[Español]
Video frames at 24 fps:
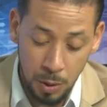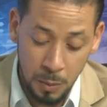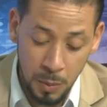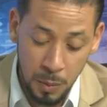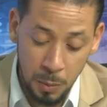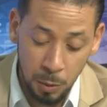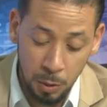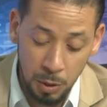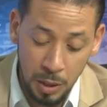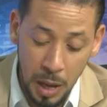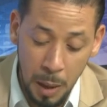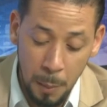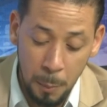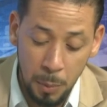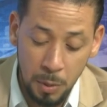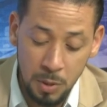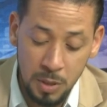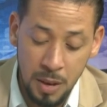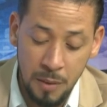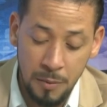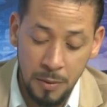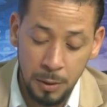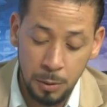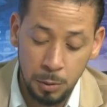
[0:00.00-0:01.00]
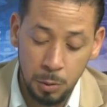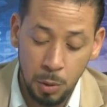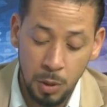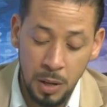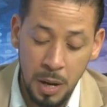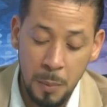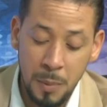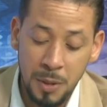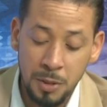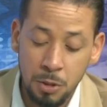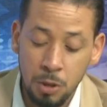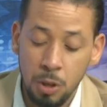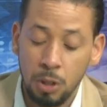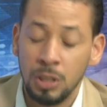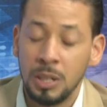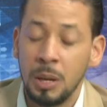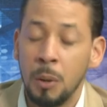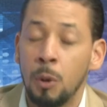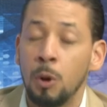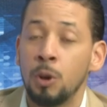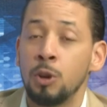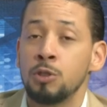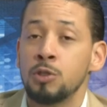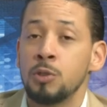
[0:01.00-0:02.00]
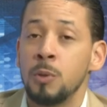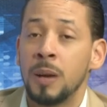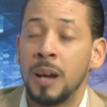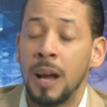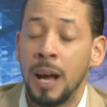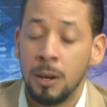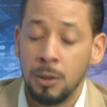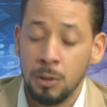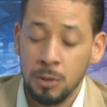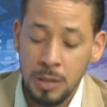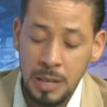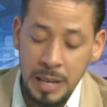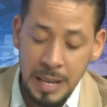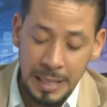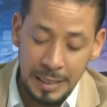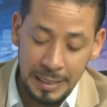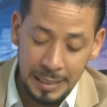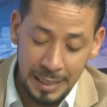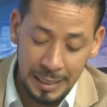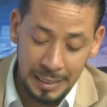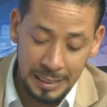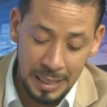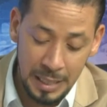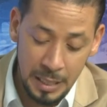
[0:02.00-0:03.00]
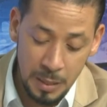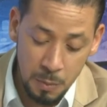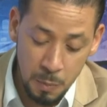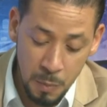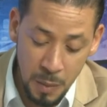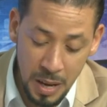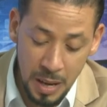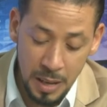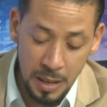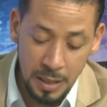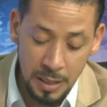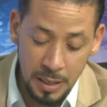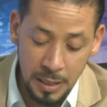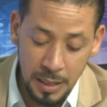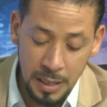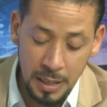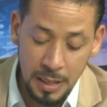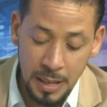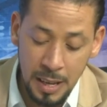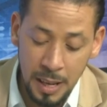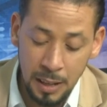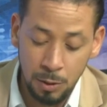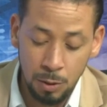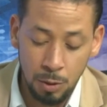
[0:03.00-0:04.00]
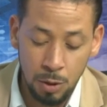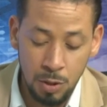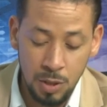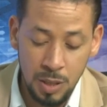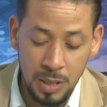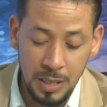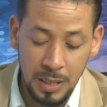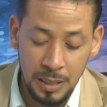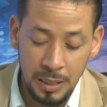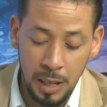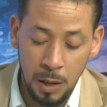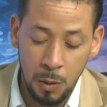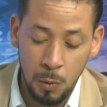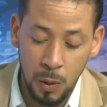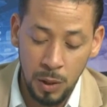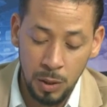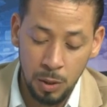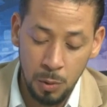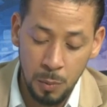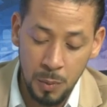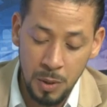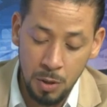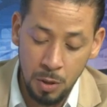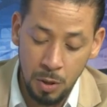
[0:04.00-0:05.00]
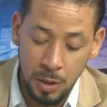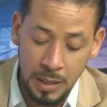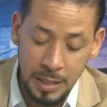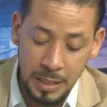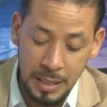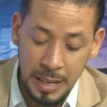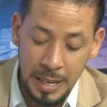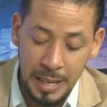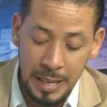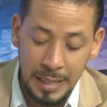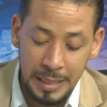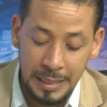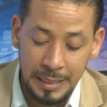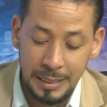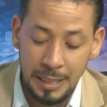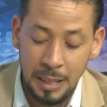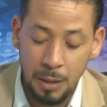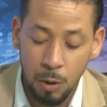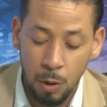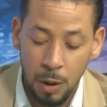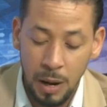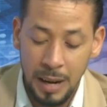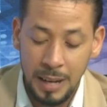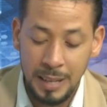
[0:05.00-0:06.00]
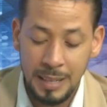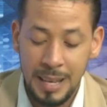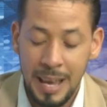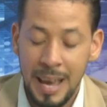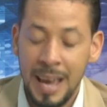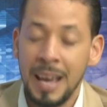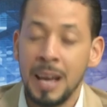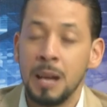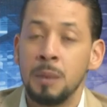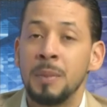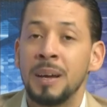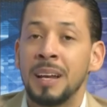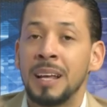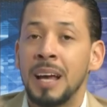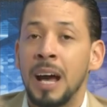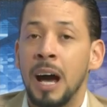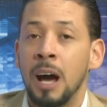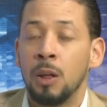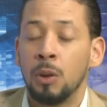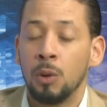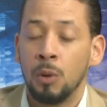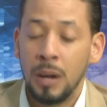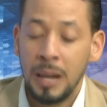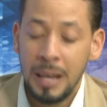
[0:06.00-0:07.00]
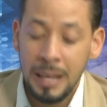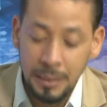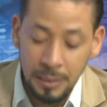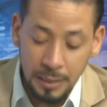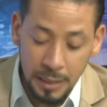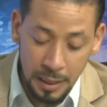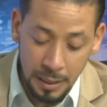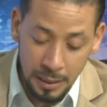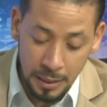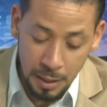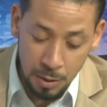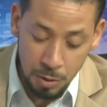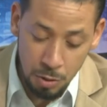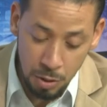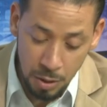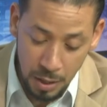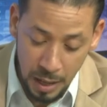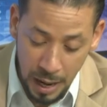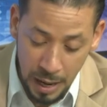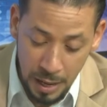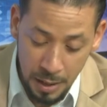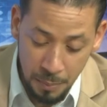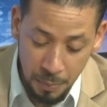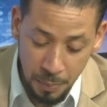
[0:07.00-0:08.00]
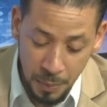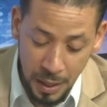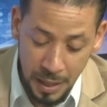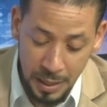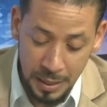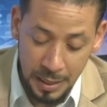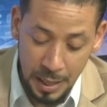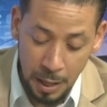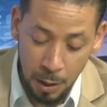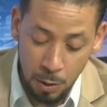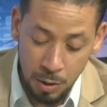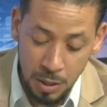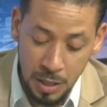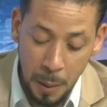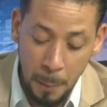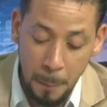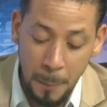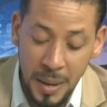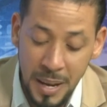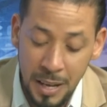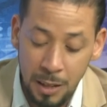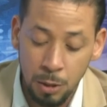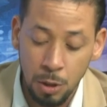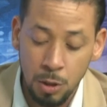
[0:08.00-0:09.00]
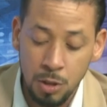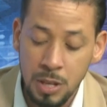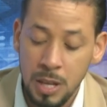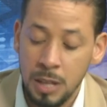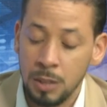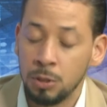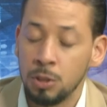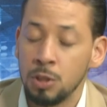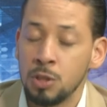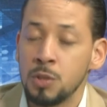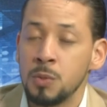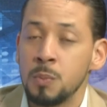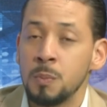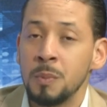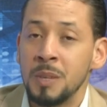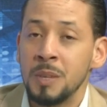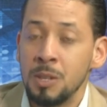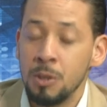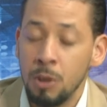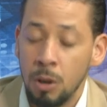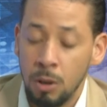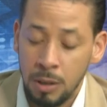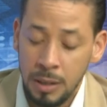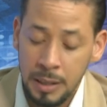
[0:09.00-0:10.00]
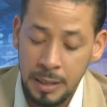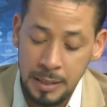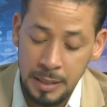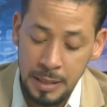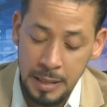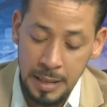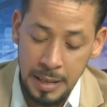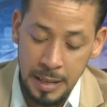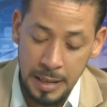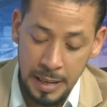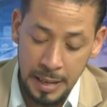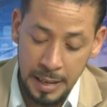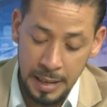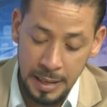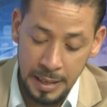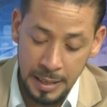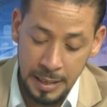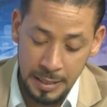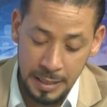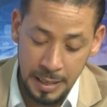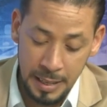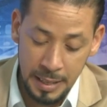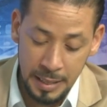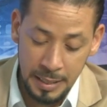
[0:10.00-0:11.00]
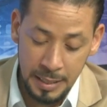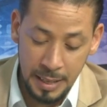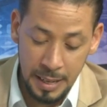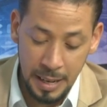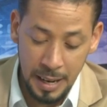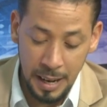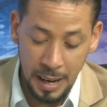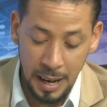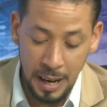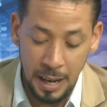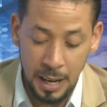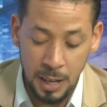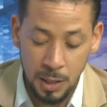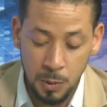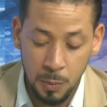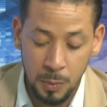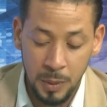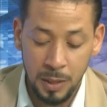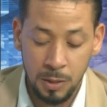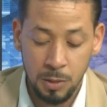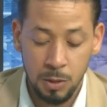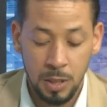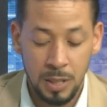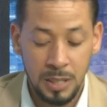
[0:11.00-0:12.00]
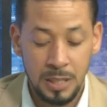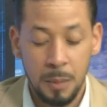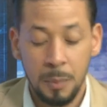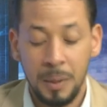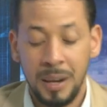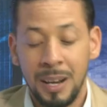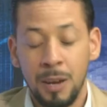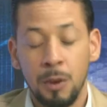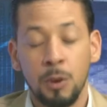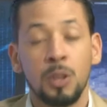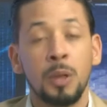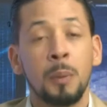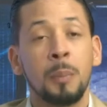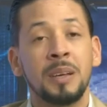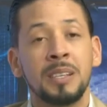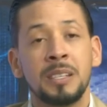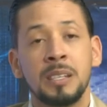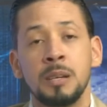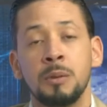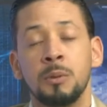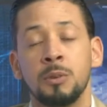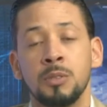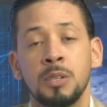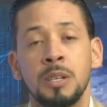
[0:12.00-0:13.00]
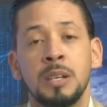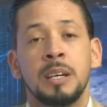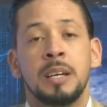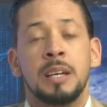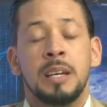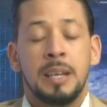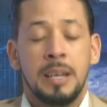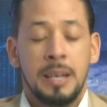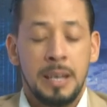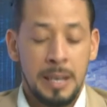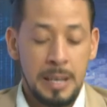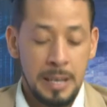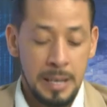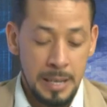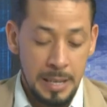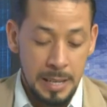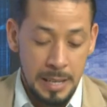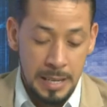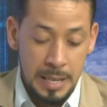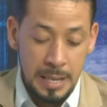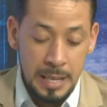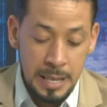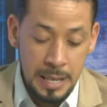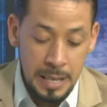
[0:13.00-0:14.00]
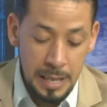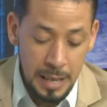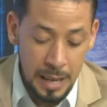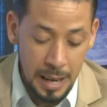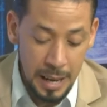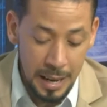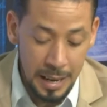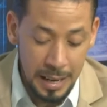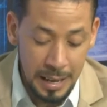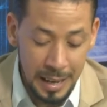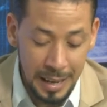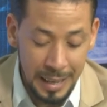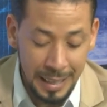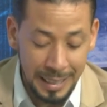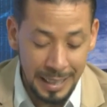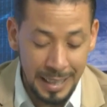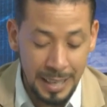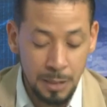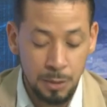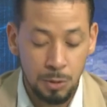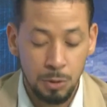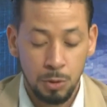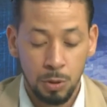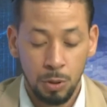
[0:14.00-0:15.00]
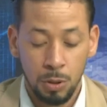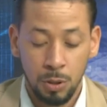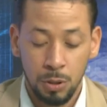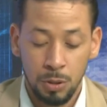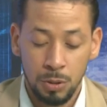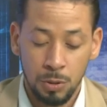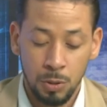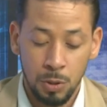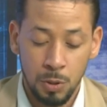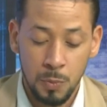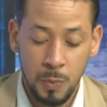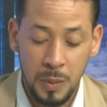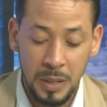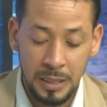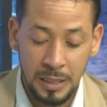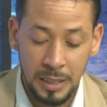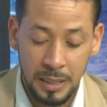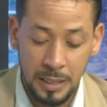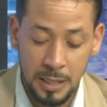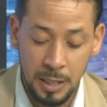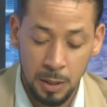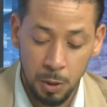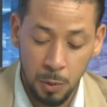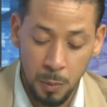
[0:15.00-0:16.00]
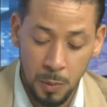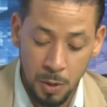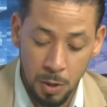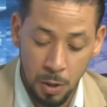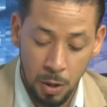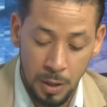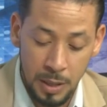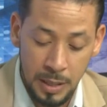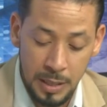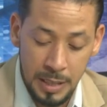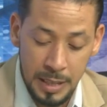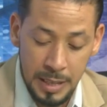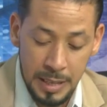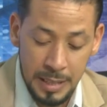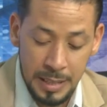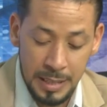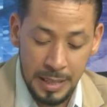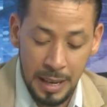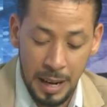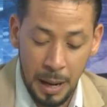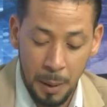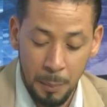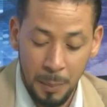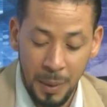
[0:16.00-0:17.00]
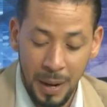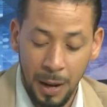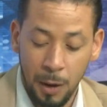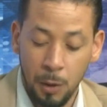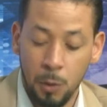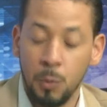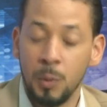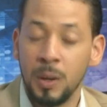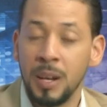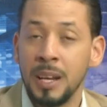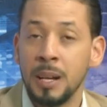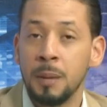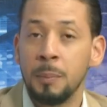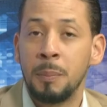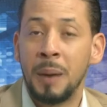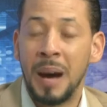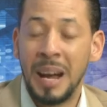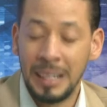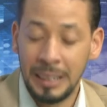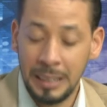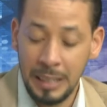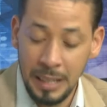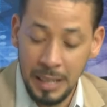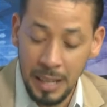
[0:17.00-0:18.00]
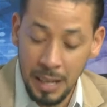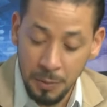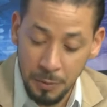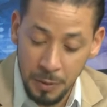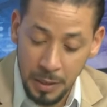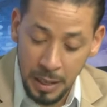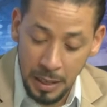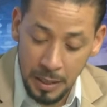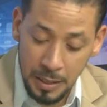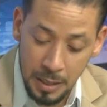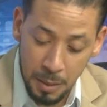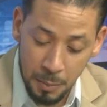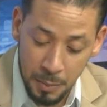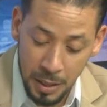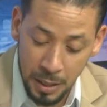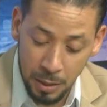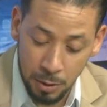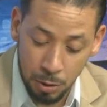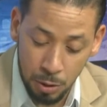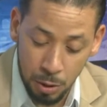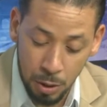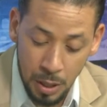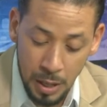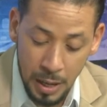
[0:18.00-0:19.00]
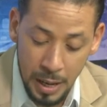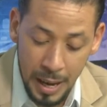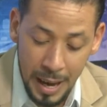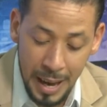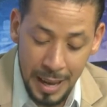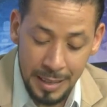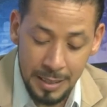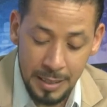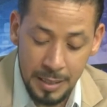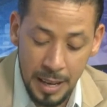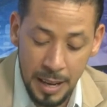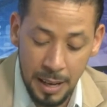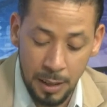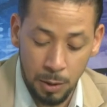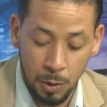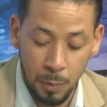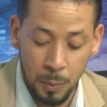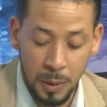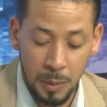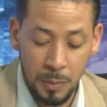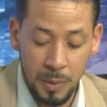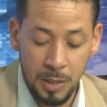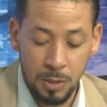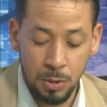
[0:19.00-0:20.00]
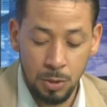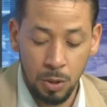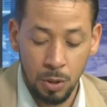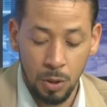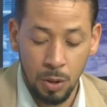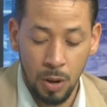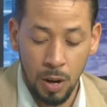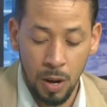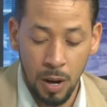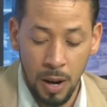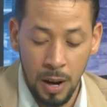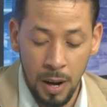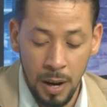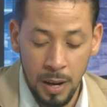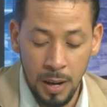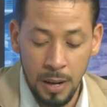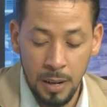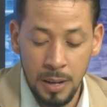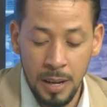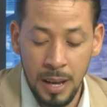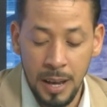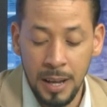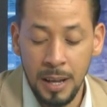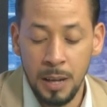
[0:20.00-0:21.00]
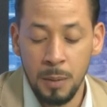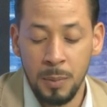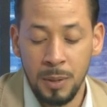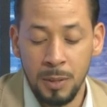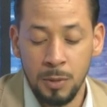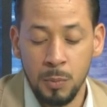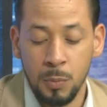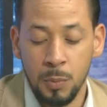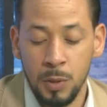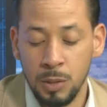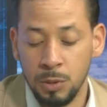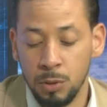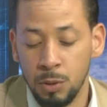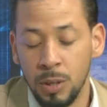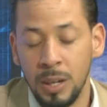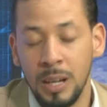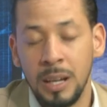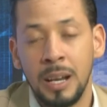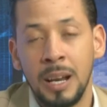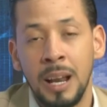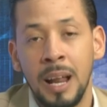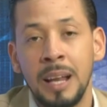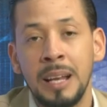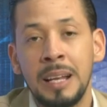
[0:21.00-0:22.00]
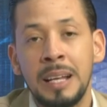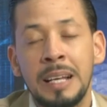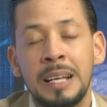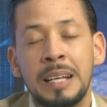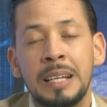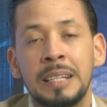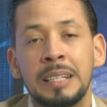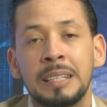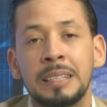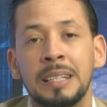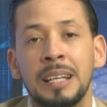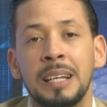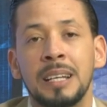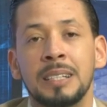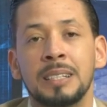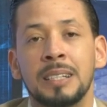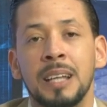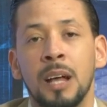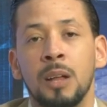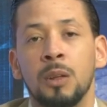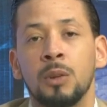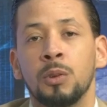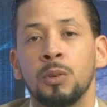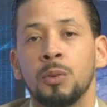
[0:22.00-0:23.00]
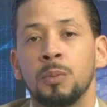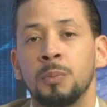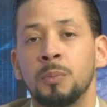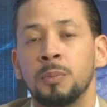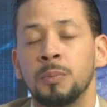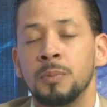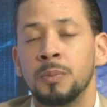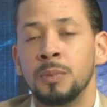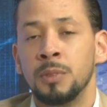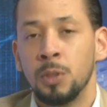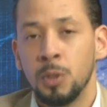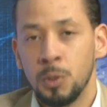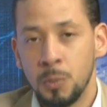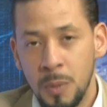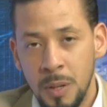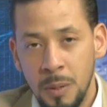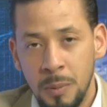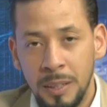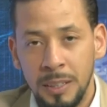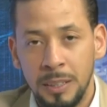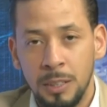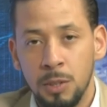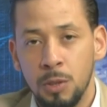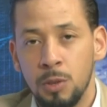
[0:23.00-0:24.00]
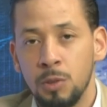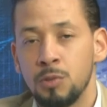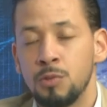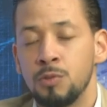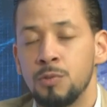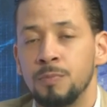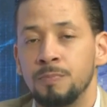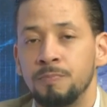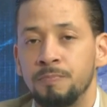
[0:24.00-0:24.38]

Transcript: Al mismo tiempo, se efectuó una emisión de bonos soberanos de 3.564 millones de dólares en el mercado internacional, de los que 1.200 millones eh, se destinarán a las operaciones de manejo de pasivos eh, y el resto, 2.300 millones, serán para cubrir parte del financiamiento externo previsto en el presupuesto general del Estado 2022.